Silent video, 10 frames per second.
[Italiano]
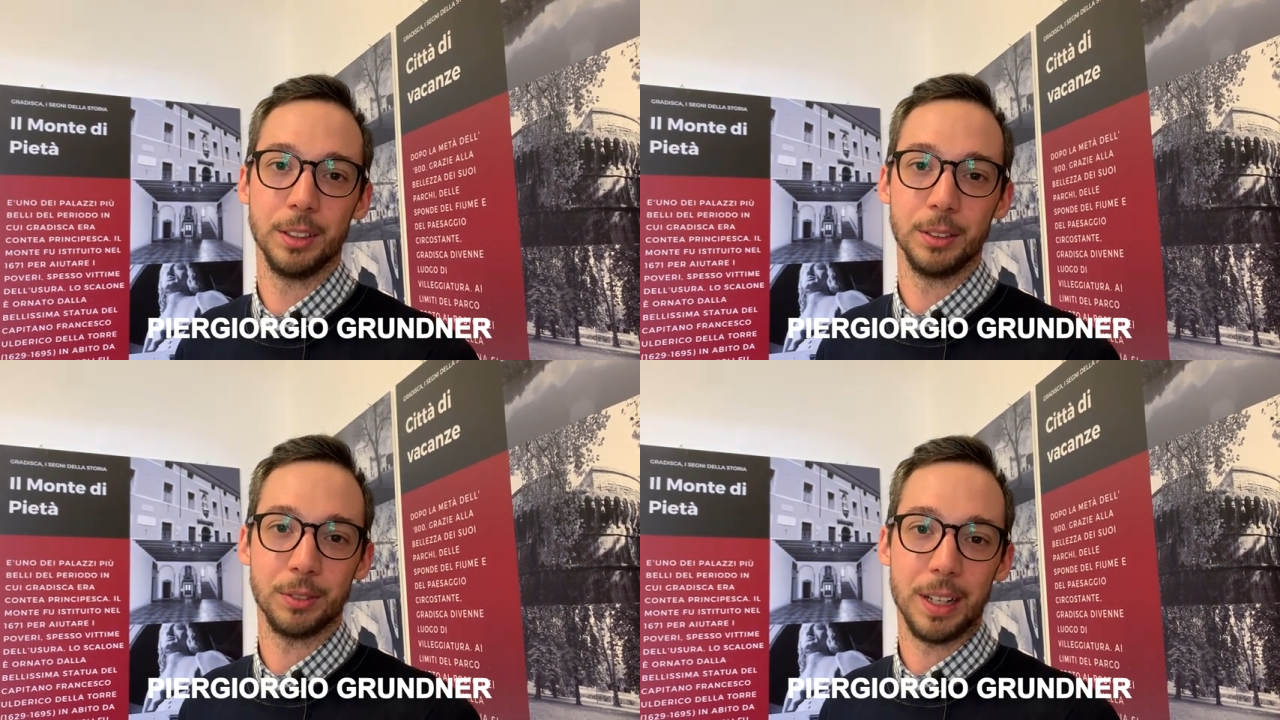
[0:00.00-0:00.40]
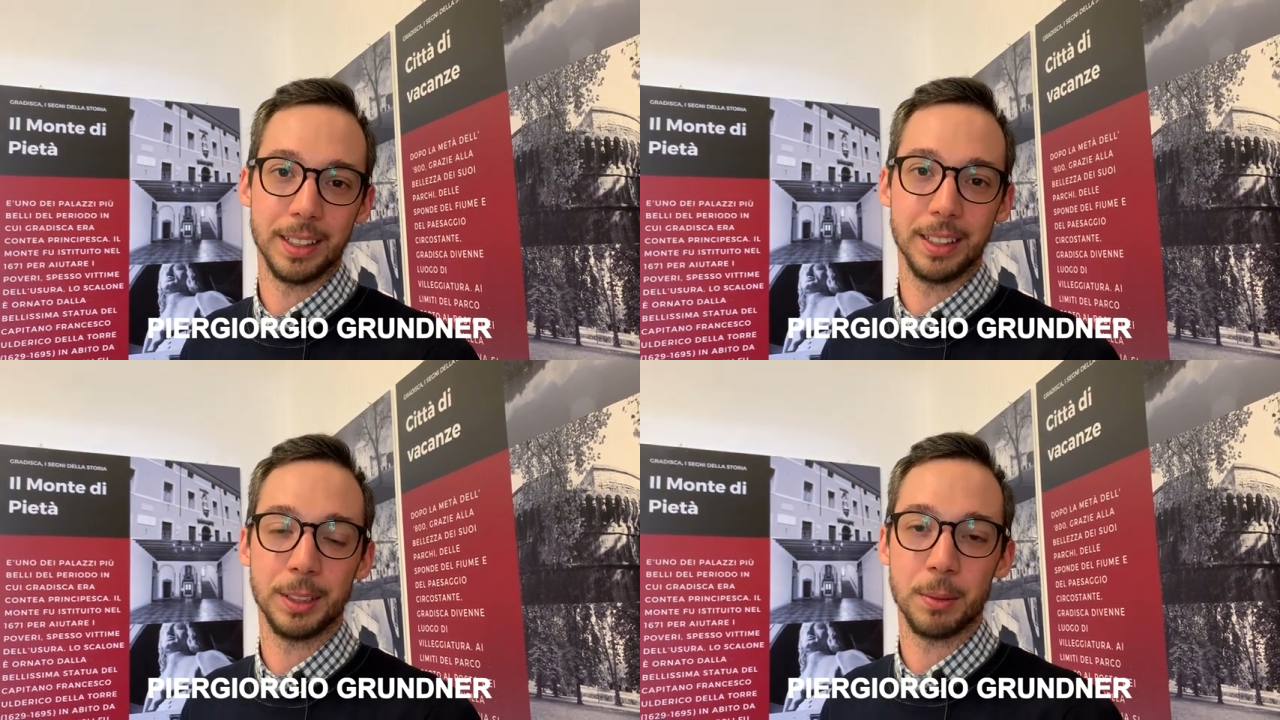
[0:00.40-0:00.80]

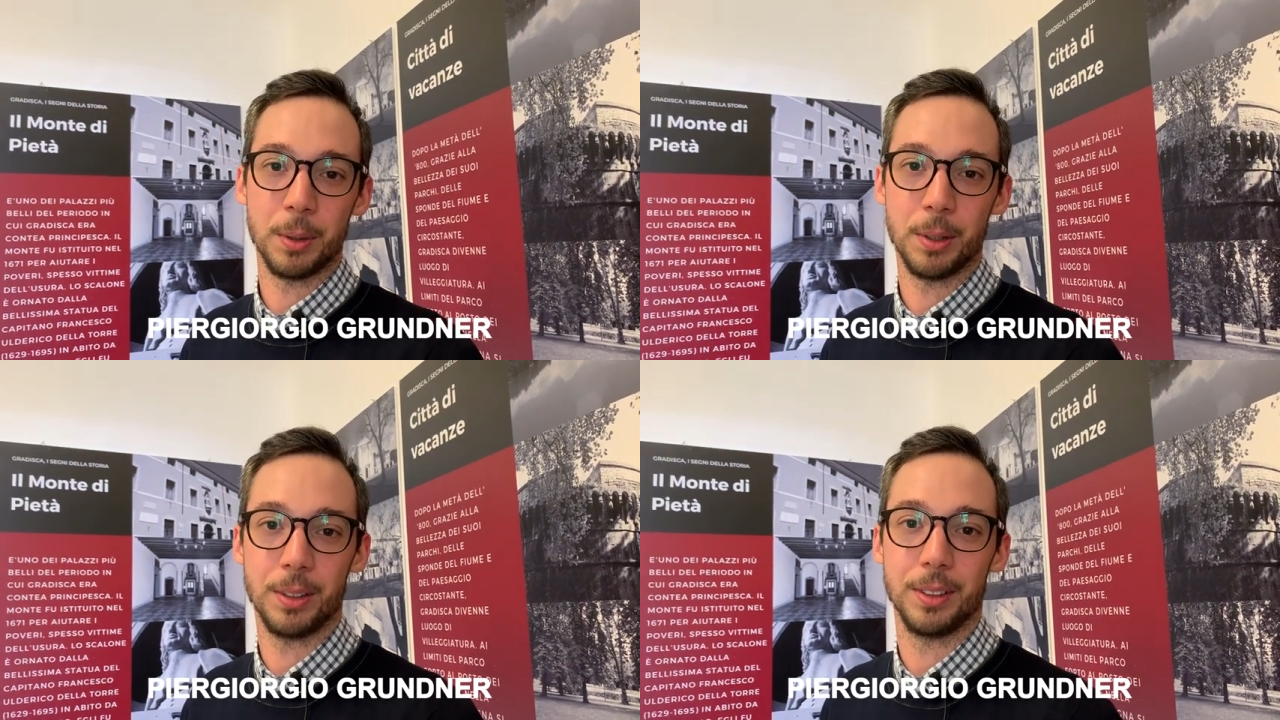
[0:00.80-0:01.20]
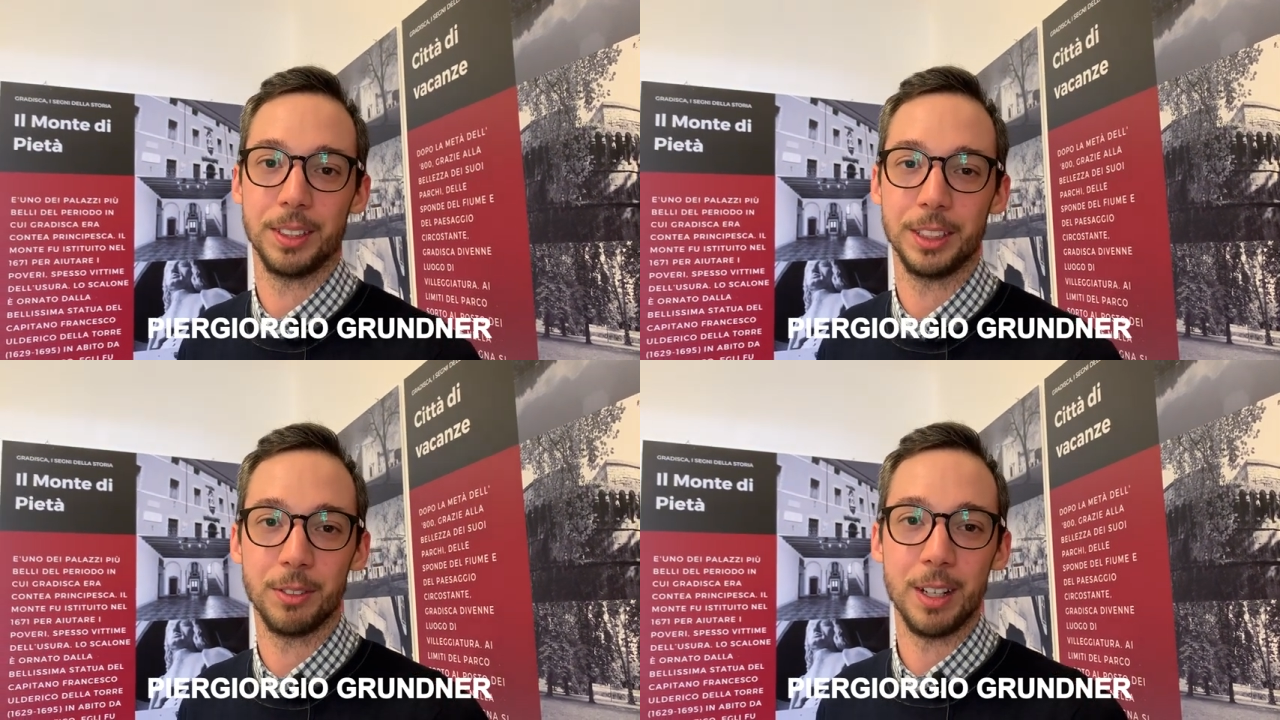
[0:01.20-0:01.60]
far, diciamo,
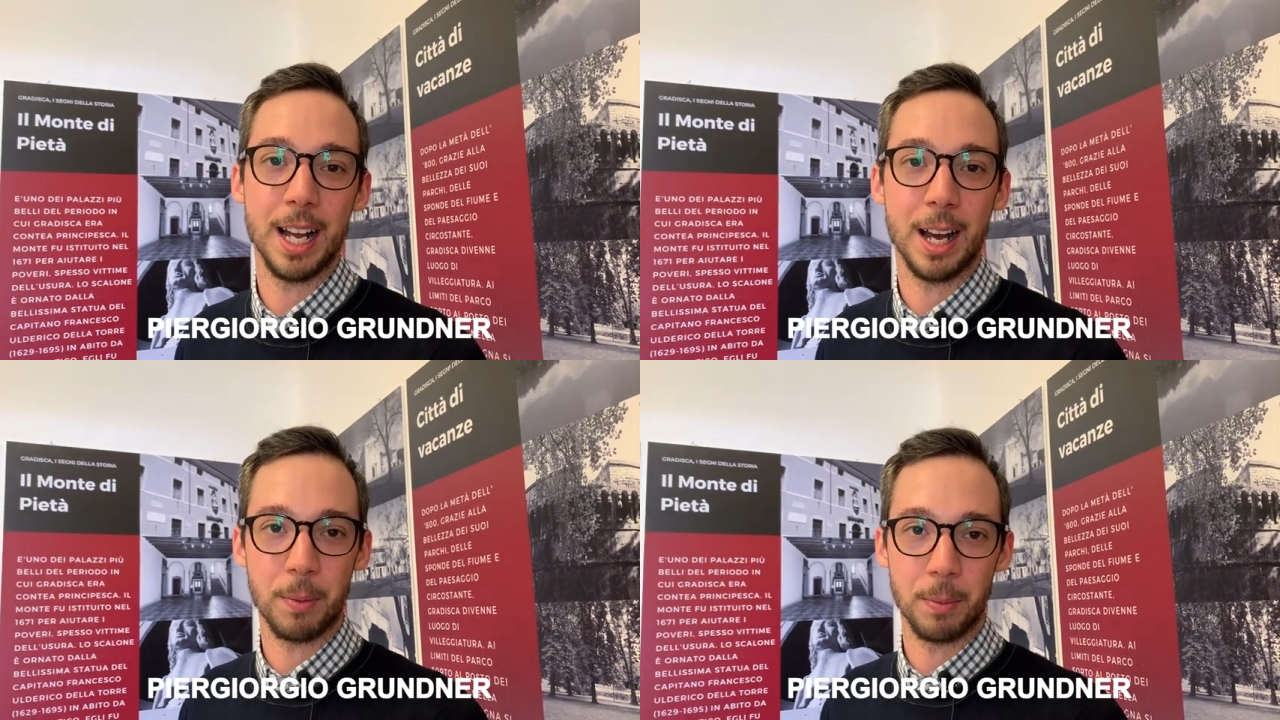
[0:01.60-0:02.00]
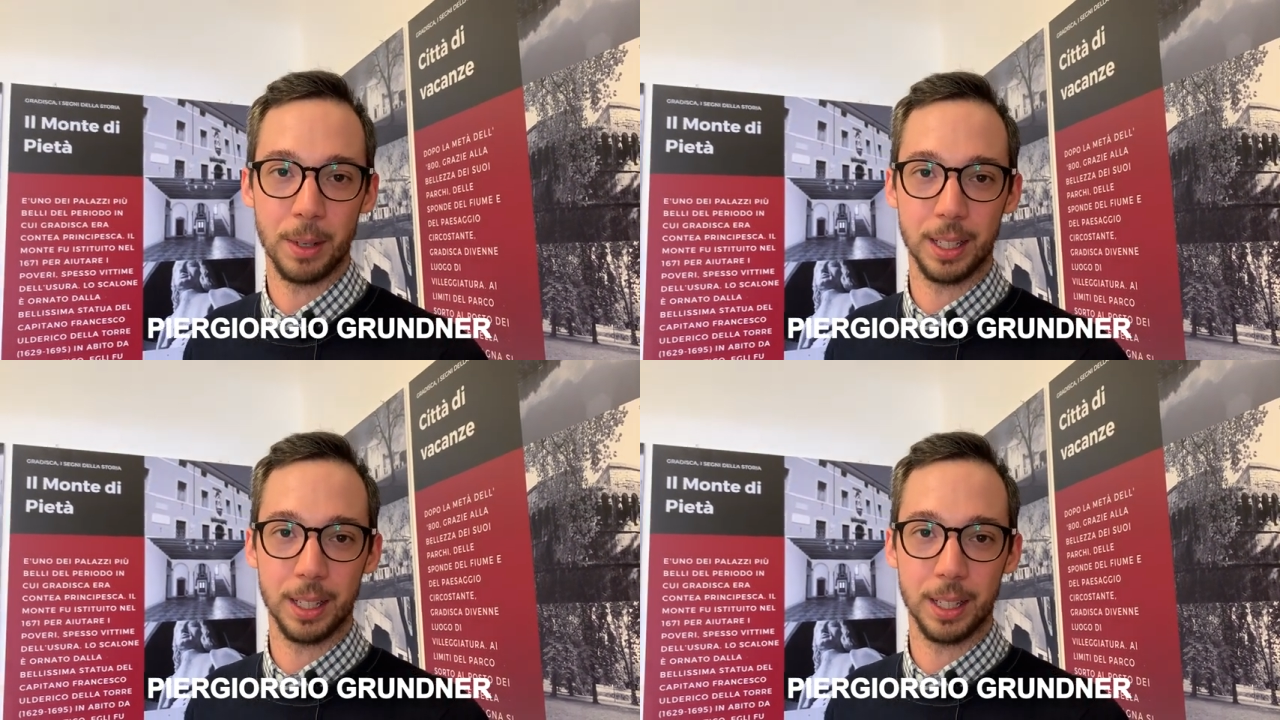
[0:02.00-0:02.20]
risvegliare un po'